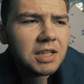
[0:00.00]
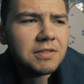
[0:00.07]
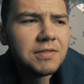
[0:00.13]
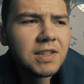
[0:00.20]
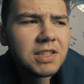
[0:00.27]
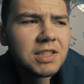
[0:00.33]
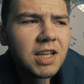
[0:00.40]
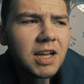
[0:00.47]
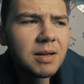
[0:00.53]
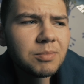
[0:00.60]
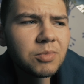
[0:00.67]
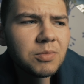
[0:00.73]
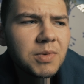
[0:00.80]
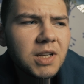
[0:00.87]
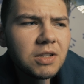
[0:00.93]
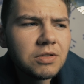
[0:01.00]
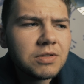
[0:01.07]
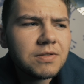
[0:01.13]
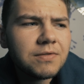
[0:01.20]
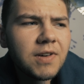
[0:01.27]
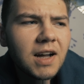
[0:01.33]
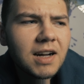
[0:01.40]
I wiecie,
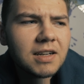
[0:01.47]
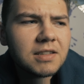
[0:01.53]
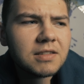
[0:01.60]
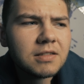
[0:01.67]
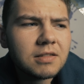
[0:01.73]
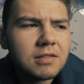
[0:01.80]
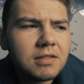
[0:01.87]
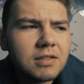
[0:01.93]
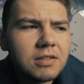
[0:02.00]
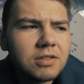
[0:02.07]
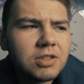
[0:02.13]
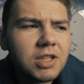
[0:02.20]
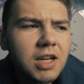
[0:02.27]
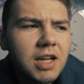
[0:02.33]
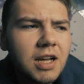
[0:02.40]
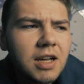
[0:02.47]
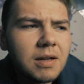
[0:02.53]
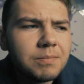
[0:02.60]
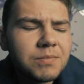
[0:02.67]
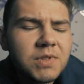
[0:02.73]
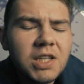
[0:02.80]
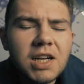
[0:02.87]
pomijając fakt,
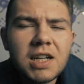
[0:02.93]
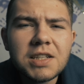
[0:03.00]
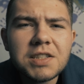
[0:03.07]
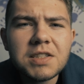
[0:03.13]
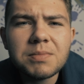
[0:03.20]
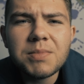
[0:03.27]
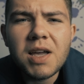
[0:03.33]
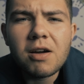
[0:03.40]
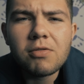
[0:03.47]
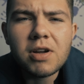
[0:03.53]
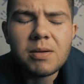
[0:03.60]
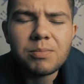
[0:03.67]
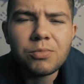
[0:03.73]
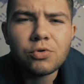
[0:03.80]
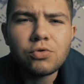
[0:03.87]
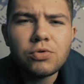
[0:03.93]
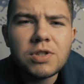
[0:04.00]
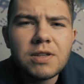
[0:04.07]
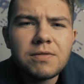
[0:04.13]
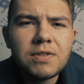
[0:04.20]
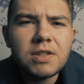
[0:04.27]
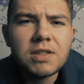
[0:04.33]
że nieraz miałem
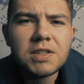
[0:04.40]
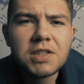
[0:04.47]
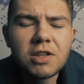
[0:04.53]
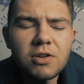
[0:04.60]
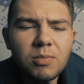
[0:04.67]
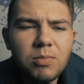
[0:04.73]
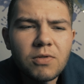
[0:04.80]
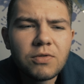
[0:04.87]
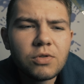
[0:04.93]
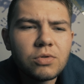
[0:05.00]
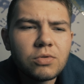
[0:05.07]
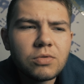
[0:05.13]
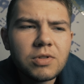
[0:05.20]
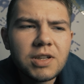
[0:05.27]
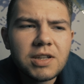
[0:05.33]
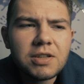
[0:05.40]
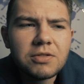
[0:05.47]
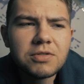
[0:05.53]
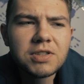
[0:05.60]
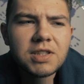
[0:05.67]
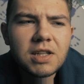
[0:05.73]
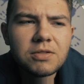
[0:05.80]
poczucie winy z tego powodu, do
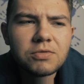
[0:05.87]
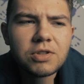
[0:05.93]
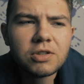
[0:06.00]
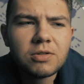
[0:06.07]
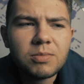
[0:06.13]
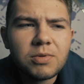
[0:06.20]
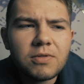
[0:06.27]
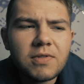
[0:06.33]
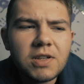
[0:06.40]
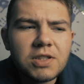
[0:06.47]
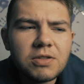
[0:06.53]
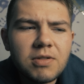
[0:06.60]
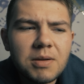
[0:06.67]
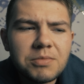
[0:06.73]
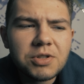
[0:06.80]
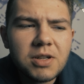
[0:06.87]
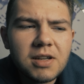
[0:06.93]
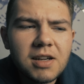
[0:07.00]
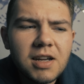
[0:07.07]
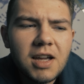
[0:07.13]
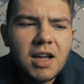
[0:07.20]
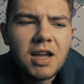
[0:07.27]
jakiego stanu się doprowadziłem,
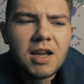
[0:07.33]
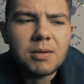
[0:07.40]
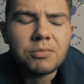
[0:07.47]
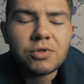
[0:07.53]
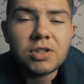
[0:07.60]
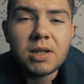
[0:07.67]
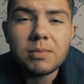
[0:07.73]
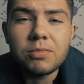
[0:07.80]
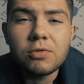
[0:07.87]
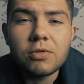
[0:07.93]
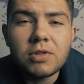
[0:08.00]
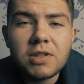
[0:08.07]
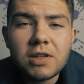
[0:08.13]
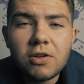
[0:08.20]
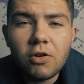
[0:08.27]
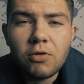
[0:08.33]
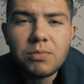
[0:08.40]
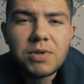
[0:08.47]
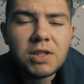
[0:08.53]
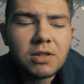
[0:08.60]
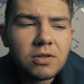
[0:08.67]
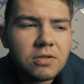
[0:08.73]
że można było tego
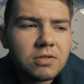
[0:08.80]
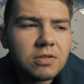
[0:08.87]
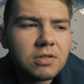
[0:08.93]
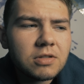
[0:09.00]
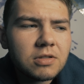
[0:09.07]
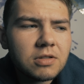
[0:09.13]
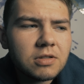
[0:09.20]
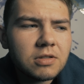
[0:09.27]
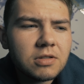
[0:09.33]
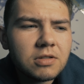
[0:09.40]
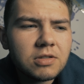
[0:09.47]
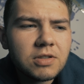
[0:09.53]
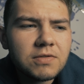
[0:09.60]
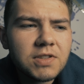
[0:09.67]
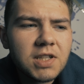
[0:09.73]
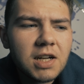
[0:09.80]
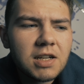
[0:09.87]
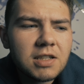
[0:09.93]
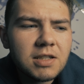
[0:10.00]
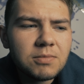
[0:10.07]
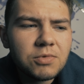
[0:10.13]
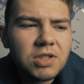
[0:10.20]
ominąć, e, że
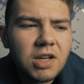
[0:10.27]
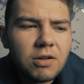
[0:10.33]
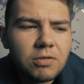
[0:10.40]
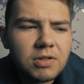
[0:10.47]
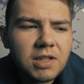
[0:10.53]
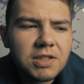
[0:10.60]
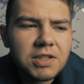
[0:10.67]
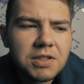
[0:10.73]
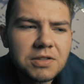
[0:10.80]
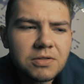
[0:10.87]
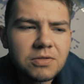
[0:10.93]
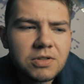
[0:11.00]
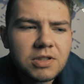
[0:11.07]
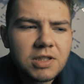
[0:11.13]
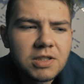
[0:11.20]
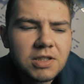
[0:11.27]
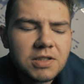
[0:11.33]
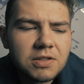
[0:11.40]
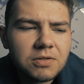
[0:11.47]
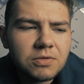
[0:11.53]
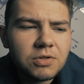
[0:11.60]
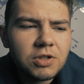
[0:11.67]
wcale nie musiało tak się skończyć, jak
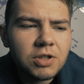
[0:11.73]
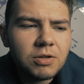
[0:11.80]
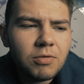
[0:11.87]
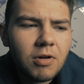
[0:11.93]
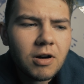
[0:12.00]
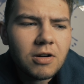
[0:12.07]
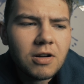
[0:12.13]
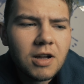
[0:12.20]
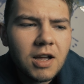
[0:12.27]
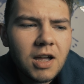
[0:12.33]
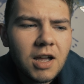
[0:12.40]
się skończyło.